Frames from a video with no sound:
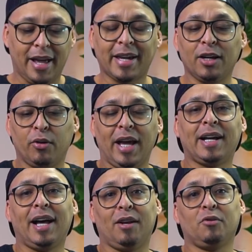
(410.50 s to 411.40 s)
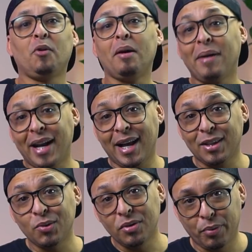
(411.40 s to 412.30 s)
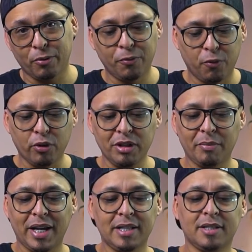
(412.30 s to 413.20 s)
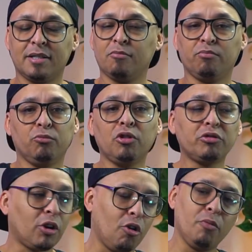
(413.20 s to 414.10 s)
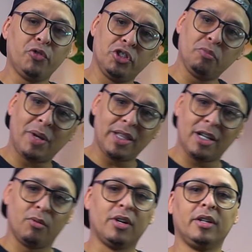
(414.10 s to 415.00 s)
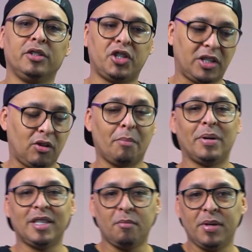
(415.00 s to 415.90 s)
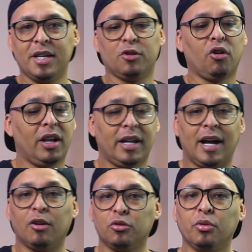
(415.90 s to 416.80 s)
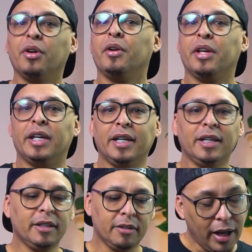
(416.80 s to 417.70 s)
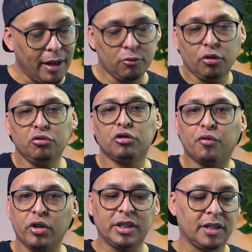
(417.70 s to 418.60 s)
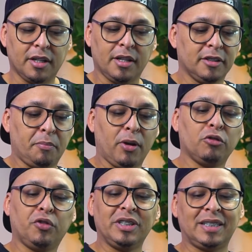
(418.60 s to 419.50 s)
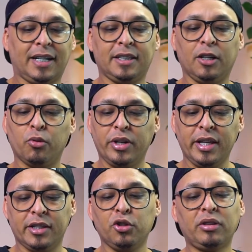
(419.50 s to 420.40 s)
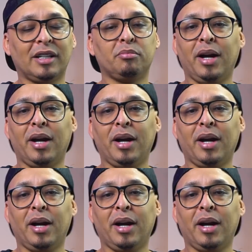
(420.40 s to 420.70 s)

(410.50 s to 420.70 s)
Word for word: É aquilo, é caro, não é barato para um fone, mas não tem como fugir do padrão. A gente tá numa pandemia, dólar alto e todos os fones você pega um fone dessa categoria, de outras